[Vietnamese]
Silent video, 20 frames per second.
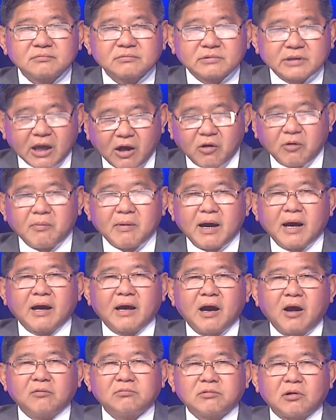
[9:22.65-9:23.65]
Kiểu mà
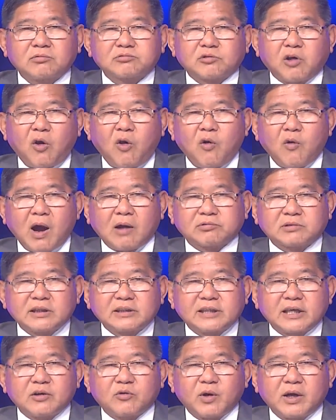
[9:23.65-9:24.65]
ông ông tổ khoa học chính
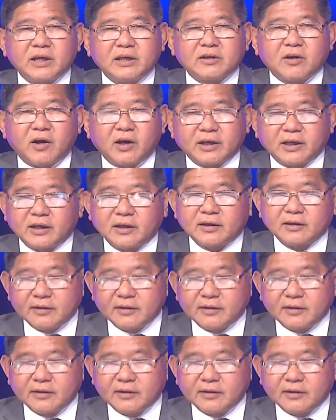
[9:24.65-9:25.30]
trị của Ý nói á.